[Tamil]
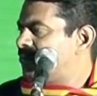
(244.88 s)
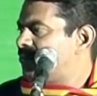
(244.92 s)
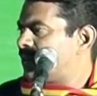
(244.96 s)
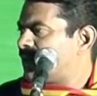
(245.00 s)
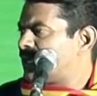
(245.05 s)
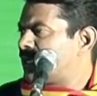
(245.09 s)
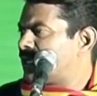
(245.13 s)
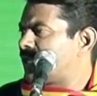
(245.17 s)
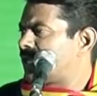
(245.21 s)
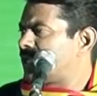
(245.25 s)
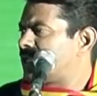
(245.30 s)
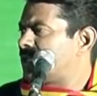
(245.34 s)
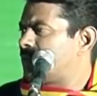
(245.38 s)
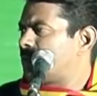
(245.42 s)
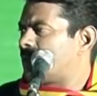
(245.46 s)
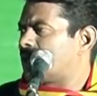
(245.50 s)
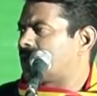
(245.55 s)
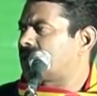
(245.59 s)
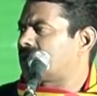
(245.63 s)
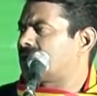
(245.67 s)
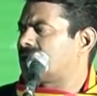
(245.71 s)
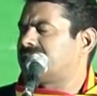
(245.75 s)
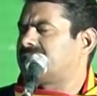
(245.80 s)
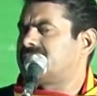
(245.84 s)
மண்ணை
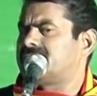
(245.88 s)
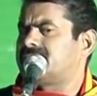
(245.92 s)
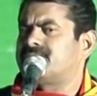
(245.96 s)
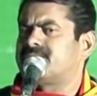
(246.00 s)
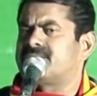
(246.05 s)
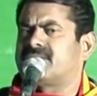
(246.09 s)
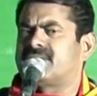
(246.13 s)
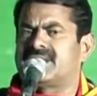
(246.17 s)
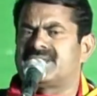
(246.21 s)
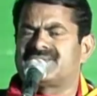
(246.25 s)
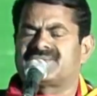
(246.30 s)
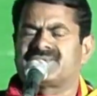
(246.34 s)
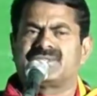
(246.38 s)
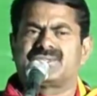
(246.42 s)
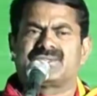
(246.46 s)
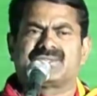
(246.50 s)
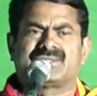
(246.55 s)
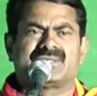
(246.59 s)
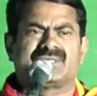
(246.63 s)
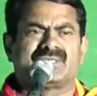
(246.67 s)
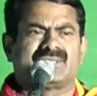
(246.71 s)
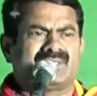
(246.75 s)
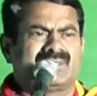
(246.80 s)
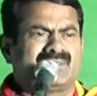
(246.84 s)
மக்களை
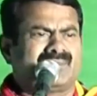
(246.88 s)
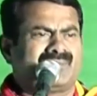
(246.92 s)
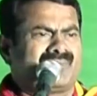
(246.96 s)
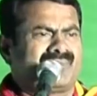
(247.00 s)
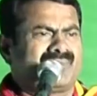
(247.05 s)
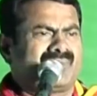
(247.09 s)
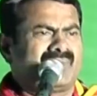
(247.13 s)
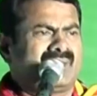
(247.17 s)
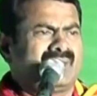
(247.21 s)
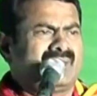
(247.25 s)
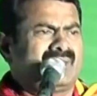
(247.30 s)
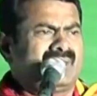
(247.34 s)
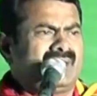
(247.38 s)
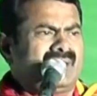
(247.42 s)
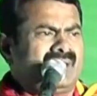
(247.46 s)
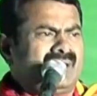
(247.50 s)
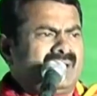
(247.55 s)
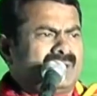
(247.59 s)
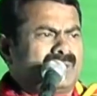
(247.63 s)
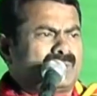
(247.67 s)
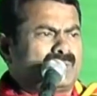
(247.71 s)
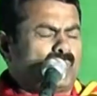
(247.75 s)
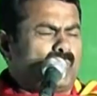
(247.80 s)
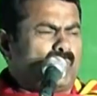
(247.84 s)
நேசித்து
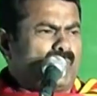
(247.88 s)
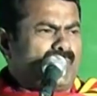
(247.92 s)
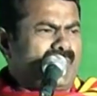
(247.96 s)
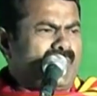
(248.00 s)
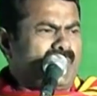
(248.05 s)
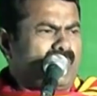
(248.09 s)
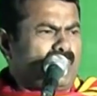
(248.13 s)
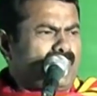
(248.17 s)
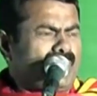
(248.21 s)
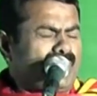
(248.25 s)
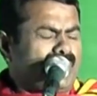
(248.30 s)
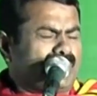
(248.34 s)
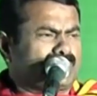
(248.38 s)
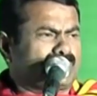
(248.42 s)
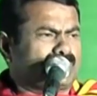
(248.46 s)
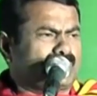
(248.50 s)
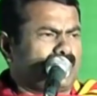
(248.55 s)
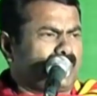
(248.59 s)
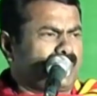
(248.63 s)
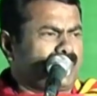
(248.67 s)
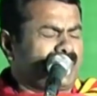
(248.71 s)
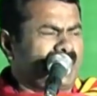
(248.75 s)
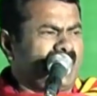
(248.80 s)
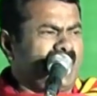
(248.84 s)
தூய
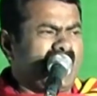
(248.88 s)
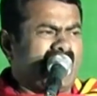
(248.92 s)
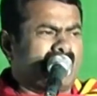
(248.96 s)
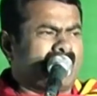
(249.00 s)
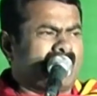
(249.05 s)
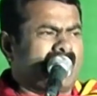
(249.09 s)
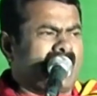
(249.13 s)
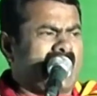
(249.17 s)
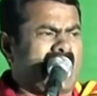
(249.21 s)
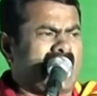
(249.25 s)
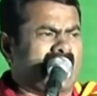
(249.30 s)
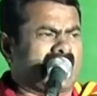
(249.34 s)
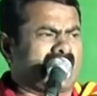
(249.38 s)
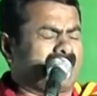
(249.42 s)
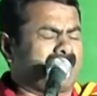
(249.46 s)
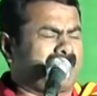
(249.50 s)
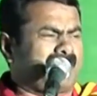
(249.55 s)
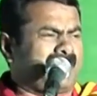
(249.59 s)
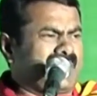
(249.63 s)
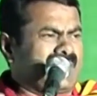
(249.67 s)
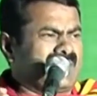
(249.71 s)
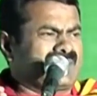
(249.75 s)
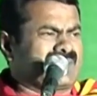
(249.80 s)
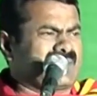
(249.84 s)
உள்ளத்தோடு நேர்மையாக
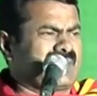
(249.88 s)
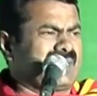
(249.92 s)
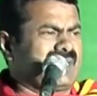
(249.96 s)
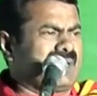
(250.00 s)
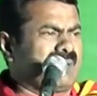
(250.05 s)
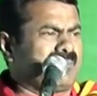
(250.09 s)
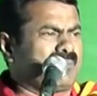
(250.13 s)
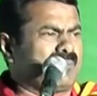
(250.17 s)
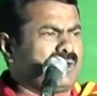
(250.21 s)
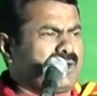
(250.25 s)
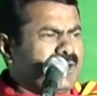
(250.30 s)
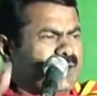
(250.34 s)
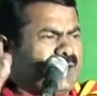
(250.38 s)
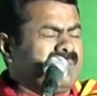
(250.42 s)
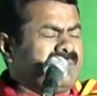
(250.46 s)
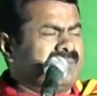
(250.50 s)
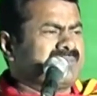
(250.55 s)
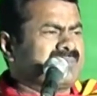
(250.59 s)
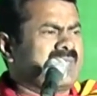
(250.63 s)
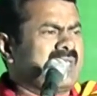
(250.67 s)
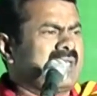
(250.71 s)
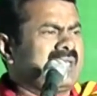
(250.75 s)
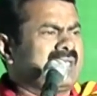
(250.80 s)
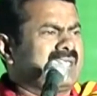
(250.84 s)
பணி செய்ய முடியும்
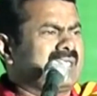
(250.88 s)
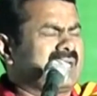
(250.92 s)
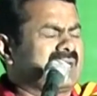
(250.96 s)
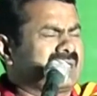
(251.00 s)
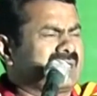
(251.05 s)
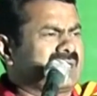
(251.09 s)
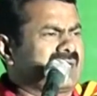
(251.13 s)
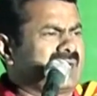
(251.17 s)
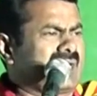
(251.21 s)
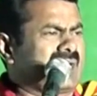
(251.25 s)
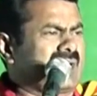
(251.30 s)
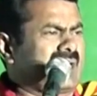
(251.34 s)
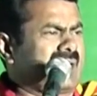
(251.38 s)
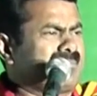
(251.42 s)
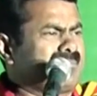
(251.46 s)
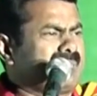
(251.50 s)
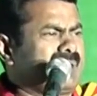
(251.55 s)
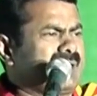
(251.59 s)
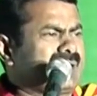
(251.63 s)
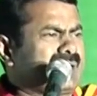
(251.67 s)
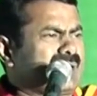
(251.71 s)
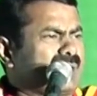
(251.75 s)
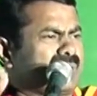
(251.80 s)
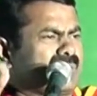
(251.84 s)
என்கிற
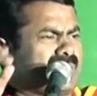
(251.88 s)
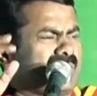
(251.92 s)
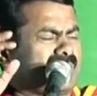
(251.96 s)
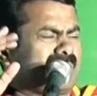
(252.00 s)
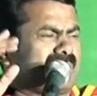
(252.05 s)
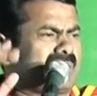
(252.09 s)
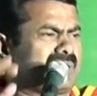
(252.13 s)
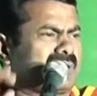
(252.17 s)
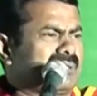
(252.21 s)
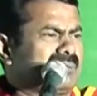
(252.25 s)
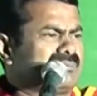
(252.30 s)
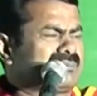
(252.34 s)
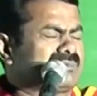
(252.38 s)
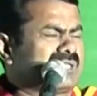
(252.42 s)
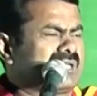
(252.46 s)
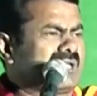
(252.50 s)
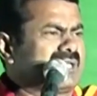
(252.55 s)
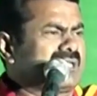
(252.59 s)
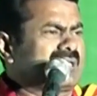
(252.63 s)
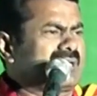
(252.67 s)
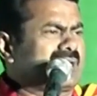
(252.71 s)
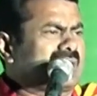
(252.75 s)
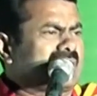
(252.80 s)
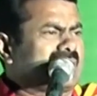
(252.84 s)
நம்பிக்கை கொண்டவர்களும்
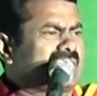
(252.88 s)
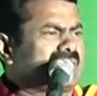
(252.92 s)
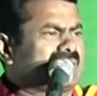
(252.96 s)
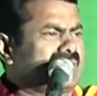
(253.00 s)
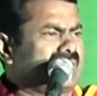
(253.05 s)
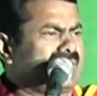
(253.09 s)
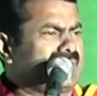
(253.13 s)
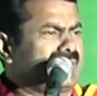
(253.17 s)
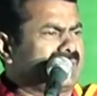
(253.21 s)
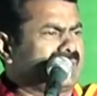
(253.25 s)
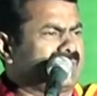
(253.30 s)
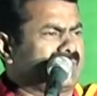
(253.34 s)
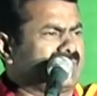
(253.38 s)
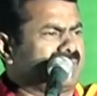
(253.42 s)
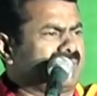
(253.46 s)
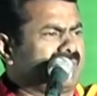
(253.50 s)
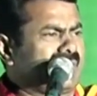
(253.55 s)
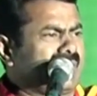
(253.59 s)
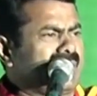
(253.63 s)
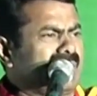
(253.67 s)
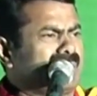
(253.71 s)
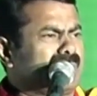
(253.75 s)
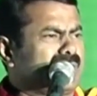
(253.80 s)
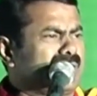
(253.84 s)
தேர்தல் களத்தில் நின்று
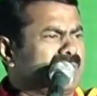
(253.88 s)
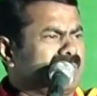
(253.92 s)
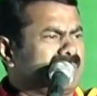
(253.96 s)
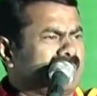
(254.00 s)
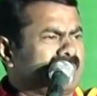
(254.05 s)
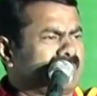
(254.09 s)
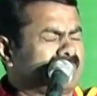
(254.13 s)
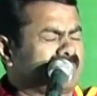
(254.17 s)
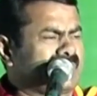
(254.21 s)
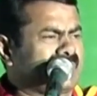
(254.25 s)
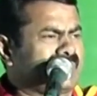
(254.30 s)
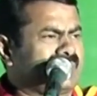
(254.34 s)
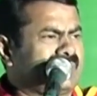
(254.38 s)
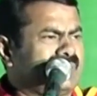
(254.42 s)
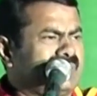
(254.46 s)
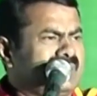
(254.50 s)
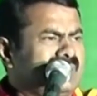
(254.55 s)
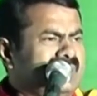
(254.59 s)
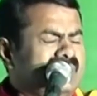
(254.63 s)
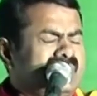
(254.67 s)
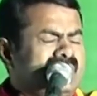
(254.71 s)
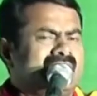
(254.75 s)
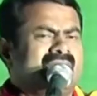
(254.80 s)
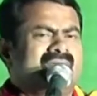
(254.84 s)
வெல்ல முடியும் என்பதை
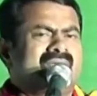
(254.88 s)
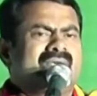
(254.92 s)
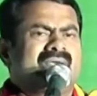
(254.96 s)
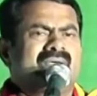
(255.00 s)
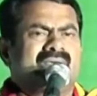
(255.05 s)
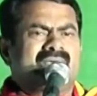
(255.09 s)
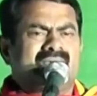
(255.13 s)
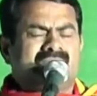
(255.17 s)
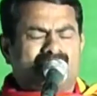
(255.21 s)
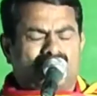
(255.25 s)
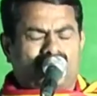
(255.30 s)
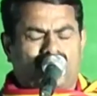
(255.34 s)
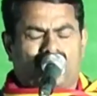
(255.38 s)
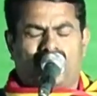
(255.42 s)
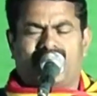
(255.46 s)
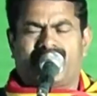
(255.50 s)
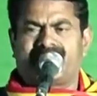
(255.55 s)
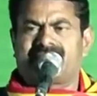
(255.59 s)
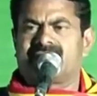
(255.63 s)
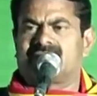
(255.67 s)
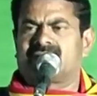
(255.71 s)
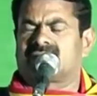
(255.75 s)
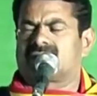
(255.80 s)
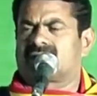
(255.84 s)

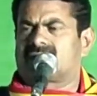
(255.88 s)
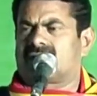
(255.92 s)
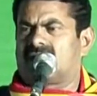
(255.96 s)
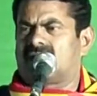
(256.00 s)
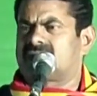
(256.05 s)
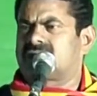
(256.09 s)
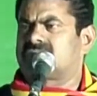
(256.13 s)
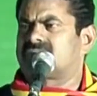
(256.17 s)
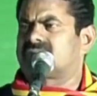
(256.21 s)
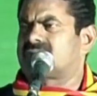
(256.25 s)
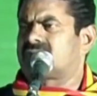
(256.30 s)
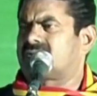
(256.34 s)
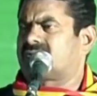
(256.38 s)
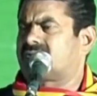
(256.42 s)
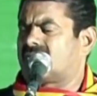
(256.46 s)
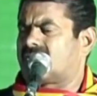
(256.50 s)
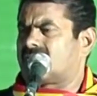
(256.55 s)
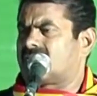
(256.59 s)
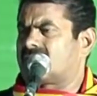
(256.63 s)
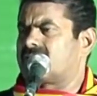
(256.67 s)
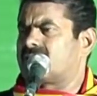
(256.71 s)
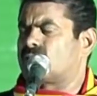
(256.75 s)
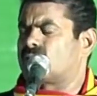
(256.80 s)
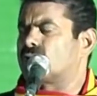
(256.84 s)
உலகிற்கு
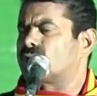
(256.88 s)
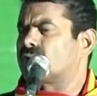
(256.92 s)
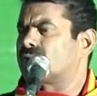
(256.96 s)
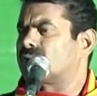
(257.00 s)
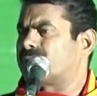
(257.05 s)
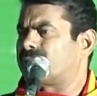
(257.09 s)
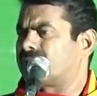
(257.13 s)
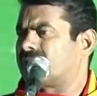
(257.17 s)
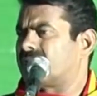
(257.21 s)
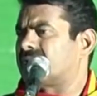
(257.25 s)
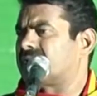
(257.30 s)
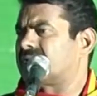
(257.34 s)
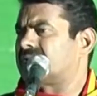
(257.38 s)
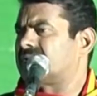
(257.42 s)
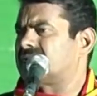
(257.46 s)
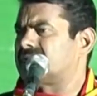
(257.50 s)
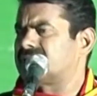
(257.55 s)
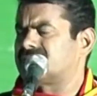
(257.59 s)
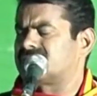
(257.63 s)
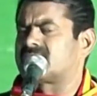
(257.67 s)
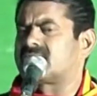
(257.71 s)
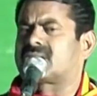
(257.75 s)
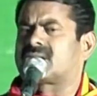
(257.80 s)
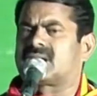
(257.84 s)
காட்டுவதற்காகவே உங்கள் பிள்ளைகள்
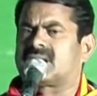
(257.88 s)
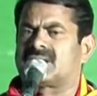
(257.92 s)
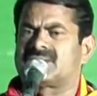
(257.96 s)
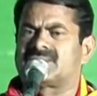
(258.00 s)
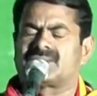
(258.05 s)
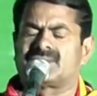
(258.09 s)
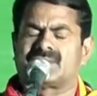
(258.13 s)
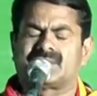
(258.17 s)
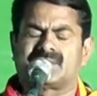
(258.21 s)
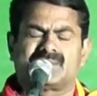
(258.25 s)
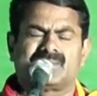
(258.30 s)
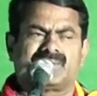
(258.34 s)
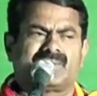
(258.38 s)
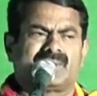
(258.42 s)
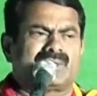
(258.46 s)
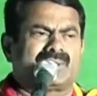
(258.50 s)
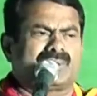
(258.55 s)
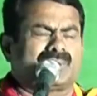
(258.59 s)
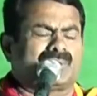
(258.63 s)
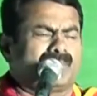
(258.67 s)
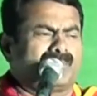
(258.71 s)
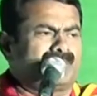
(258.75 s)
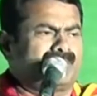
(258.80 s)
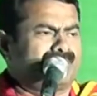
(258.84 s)
இந்த களத்திற்கு
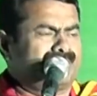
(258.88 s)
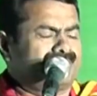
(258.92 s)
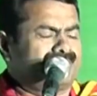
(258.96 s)
வந்தோம்